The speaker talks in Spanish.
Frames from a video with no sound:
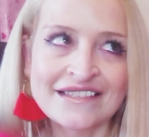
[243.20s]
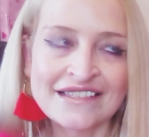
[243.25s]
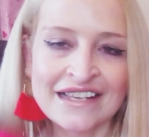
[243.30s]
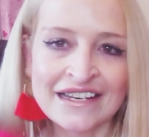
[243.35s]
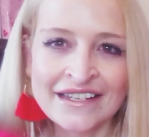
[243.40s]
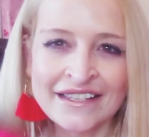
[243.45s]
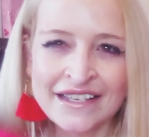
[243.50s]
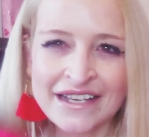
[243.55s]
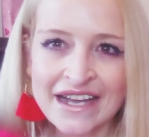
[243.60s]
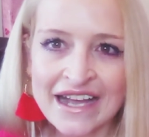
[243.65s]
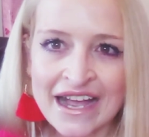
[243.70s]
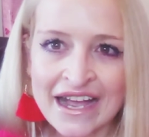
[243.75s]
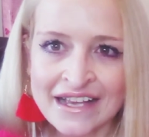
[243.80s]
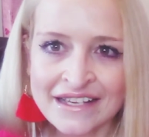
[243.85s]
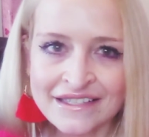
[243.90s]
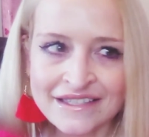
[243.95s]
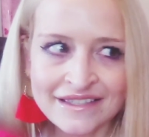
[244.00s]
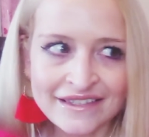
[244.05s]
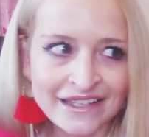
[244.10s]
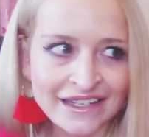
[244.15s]
sale
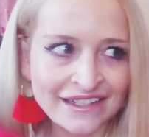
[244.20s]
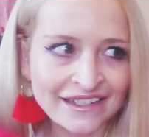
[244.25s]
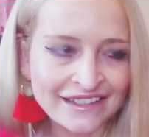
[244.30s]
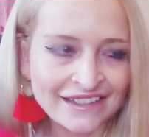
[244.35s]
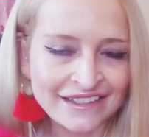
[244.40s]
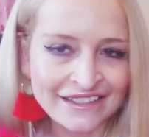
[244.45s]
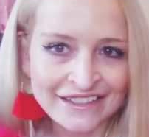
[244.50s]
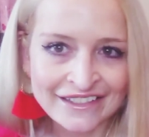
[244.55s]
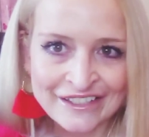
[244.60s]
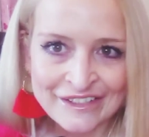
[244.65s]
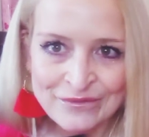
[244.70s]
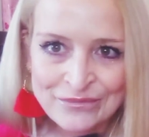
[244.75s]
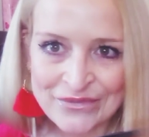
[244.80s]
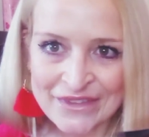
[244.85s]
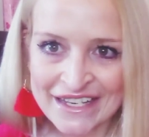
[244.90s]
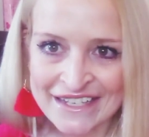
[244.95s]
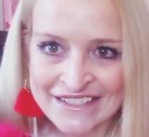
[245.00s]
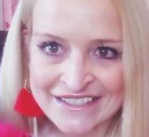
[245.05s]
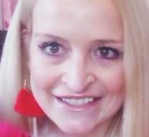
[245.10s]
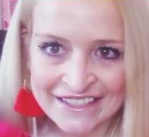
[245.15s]
hasta que,
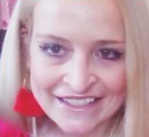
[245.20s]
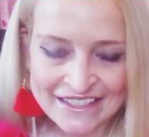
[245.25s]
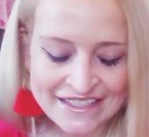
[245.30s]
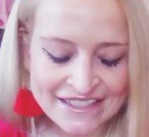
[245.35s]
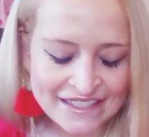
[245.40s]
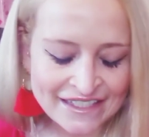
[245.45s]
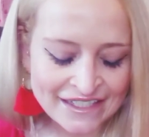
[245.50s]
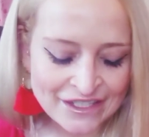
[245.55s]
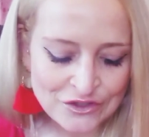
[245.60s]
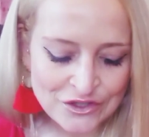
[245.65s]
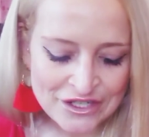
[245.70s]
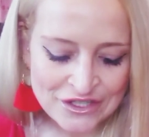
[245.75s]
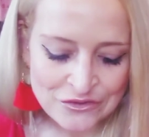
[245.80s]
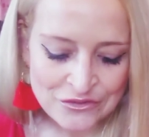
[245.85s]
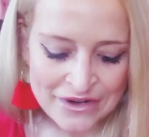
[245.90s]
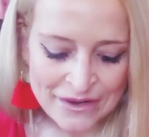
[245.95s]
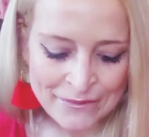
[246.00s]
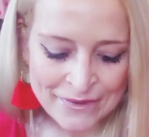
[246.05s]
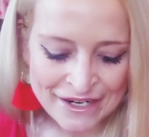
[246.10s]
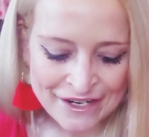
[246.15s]
hasta que seca, o sea, es
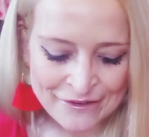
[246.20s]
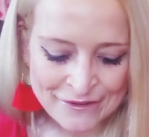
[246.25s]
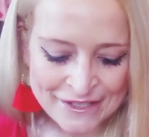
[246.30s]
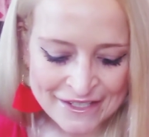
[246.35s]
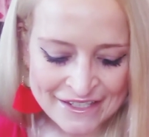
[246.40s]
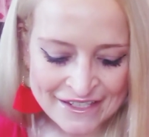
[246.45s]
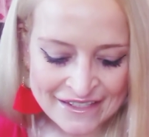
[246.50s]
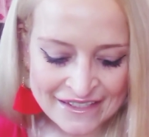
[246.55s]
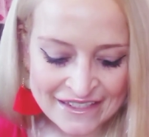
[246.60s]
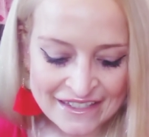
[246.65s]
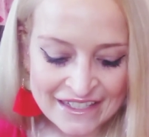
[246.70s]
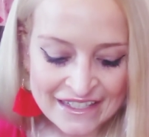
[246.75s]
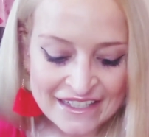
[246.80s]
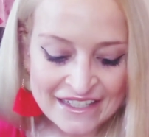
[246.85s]
una maravilla.